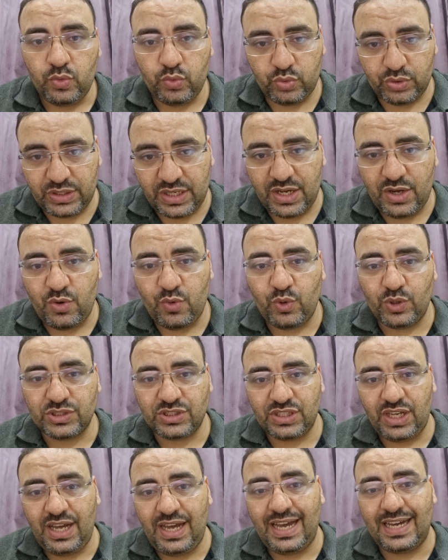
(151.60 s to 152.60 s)
وده هو
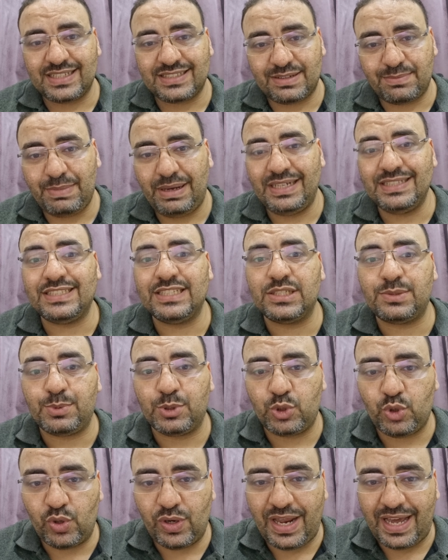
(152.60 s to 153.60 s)
الصح عشان ما احسش
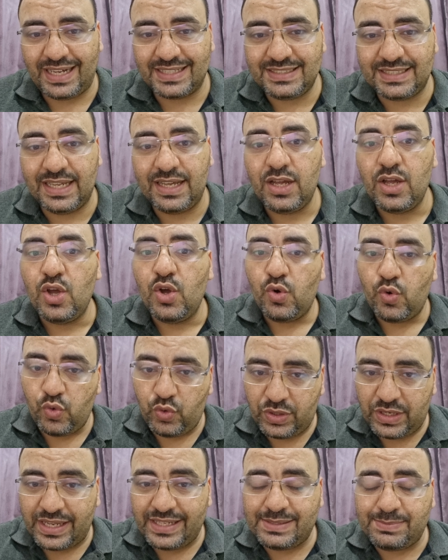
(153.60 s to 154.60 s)
بتقل حتى
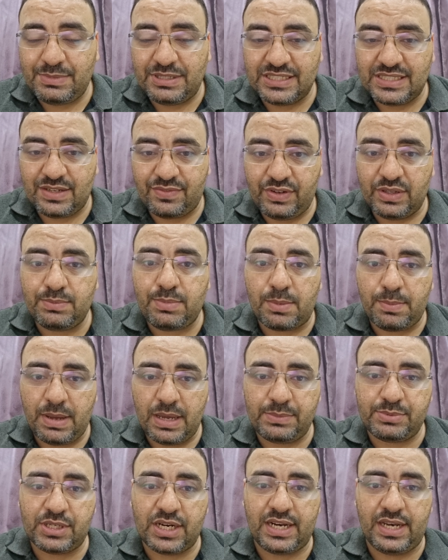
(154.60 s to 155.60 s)
والجسم يستفاد
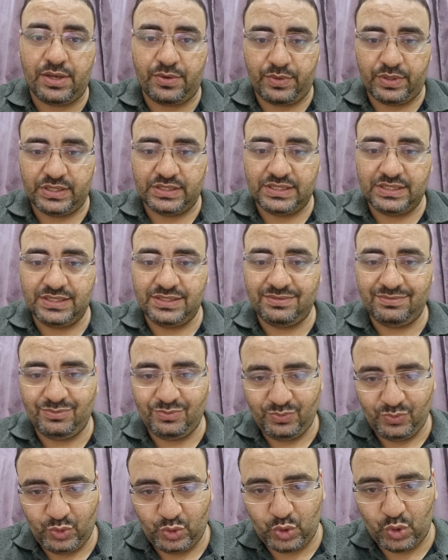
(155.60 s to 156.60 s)
بالميه بشكل كويس
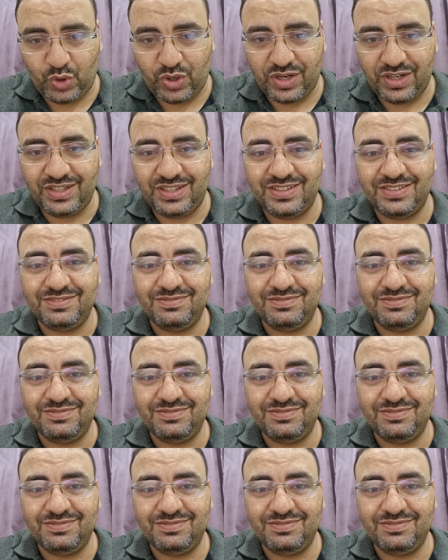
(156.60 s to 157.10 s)
شكرا